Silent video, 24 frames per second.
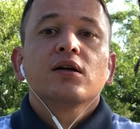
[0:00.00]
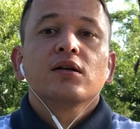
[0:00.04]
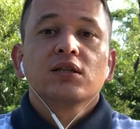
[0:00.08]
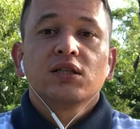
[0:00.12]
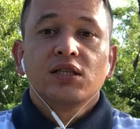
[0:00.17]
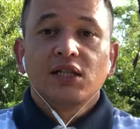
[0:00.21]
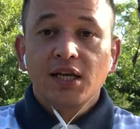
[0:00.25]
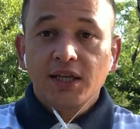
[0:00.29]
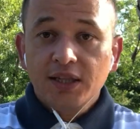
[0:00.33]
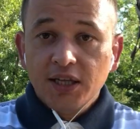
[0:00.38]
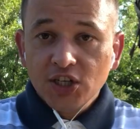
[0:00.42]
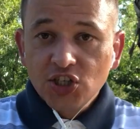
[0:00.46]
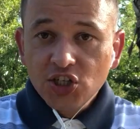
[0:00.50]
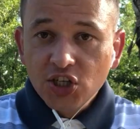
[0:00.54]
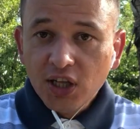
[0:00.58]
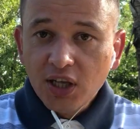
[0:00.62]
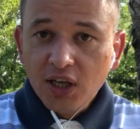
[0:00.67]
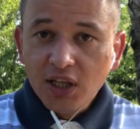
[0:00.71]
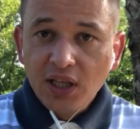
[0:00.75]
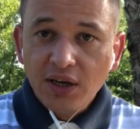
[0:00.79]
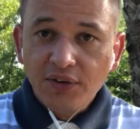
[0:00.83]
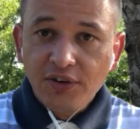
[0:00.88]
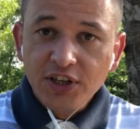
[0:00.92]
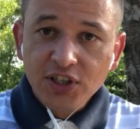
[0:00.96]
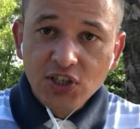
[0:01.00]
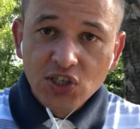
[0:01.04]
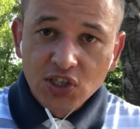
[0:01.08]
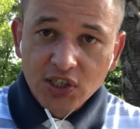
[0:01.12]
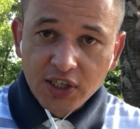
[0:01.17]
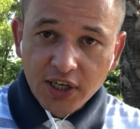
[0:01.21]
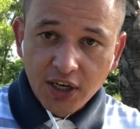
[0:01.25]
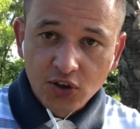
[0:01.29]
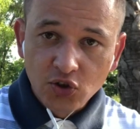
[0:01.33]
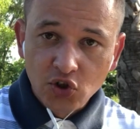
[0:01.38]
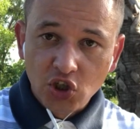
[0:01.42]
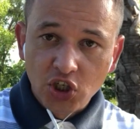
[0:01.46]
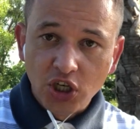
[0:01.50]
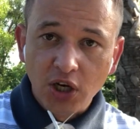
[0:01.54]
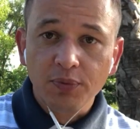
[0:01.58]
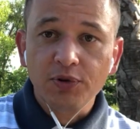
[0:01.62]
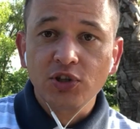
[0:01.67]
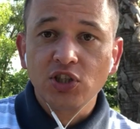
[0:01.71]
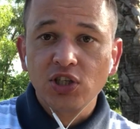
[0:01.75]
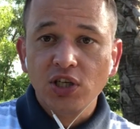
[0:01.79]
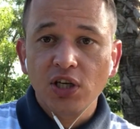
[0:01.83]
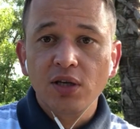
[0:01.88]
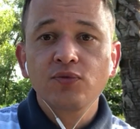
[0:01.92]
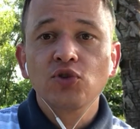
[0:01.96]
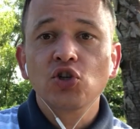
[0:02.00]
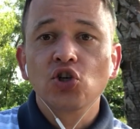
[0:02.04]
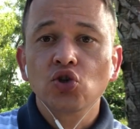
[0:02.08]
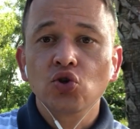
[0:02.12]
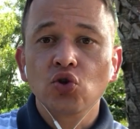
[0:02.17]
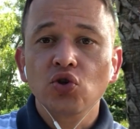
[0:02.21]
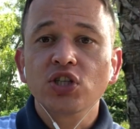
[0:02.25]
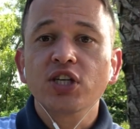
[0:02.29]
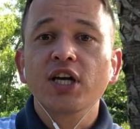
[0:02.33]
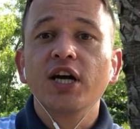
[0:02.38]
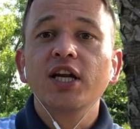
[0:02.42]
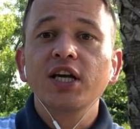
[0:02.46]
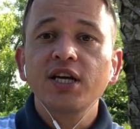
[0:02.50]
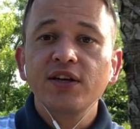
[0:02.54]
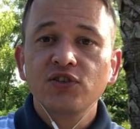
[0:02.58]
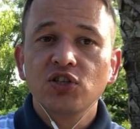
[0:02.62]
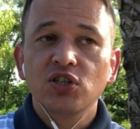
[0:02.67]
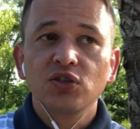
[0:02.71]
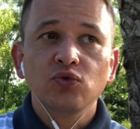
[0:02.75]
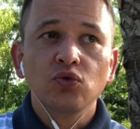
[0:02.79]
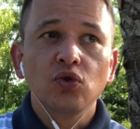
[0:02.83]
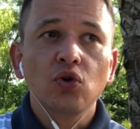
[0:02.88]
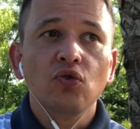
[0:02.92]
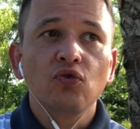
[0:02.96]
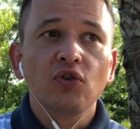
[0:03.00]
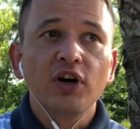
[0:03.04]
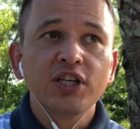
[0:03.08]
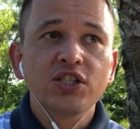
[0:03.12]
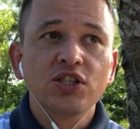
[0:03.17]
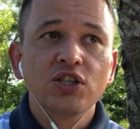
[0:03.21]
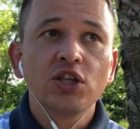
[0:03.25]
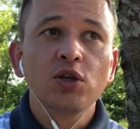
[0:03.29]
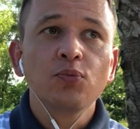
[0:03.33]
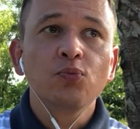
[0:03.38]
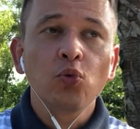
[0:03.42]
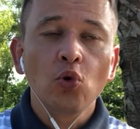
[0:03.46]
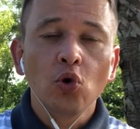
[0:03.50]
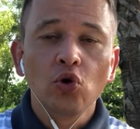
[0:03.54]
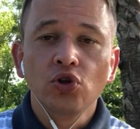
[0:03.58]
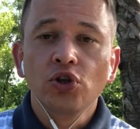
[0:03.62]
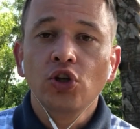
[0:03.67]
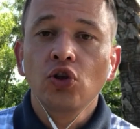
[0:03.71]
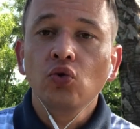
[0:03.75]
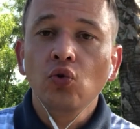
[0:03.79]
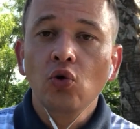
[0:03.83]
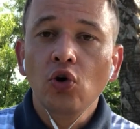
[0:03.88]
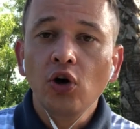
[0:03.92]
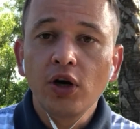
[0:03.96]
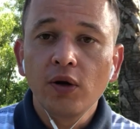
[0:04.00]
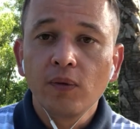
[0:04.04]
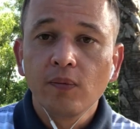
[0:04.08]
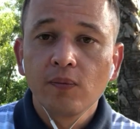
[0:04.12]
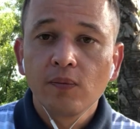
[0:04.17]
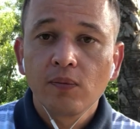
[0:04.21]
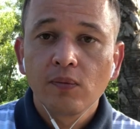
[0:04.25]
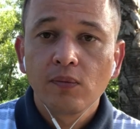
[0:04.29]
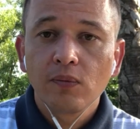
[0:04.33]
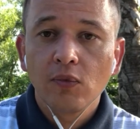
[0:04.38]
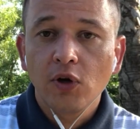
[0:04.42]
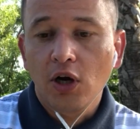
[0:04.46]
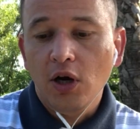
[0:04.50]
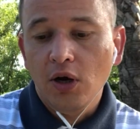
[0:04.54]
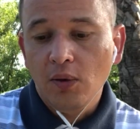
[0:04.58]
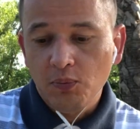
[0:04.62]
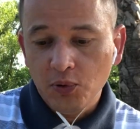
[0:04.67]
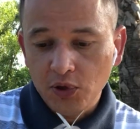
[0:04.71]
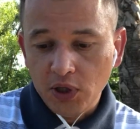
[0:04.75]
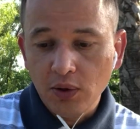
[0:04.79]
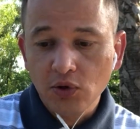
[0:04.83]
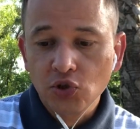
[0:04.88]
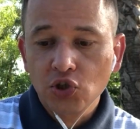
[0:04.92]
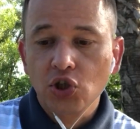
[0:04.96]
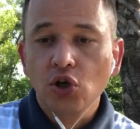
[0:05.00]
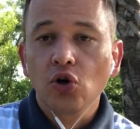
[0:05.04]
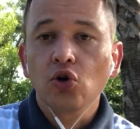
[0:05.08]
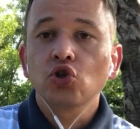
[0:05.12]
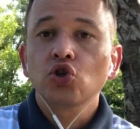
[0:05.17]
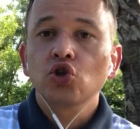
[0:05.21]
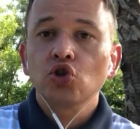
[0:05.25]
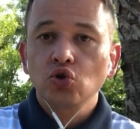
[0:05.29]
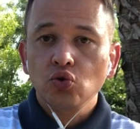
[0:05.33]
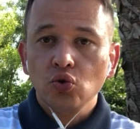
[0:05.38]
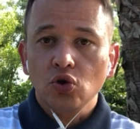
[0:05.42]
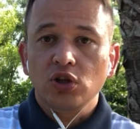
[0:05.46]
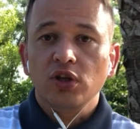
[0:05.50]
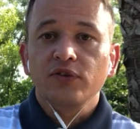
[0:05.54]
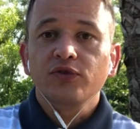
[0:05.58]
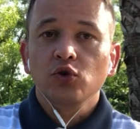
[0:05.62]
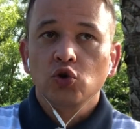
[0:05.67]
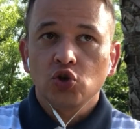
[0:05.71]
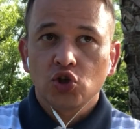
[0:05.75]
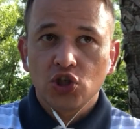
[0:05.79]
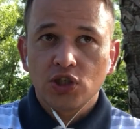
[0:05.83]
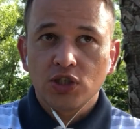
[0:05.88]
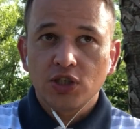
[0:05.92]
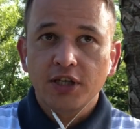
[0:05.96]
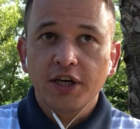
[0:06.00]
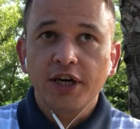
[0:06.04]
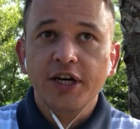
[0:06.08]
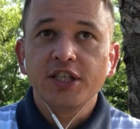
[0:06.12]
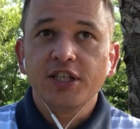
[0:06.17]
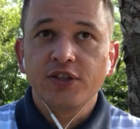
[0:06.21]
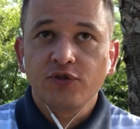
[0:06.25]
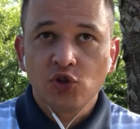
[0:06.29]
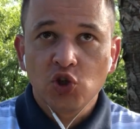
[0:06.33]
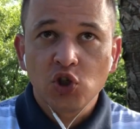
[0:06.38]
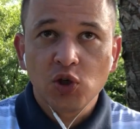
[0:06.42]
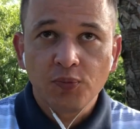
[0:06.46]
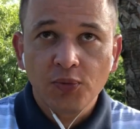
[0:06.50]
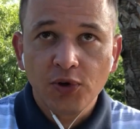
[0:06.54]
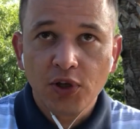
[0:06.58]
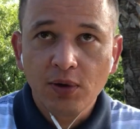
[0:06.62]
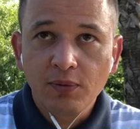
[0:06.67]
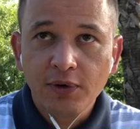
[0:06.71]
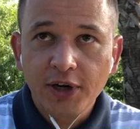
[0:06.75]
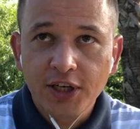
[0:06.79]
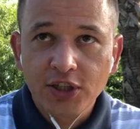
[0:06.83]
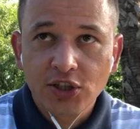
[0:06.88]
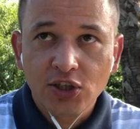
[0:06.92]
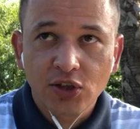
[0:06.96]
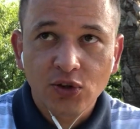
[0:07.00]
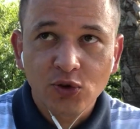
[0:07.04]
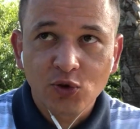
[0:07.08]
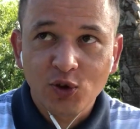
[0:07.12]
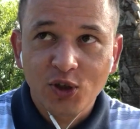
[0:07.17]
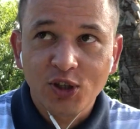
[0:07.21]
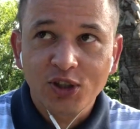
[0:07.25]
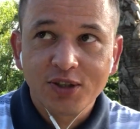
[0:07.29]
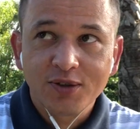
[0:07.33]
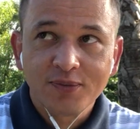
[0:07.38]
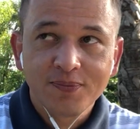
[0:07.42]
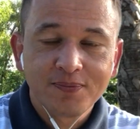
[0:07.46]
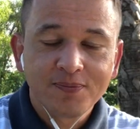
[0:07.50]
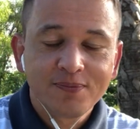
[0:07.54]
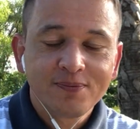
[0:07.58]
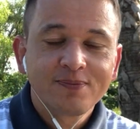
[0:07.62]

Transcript: Для начала давайте сразу же определимся, что, скорее всего, у вас не полный ноль, а, потому что хоть что-то вы уже знаете, вы уже понимаете эту речь.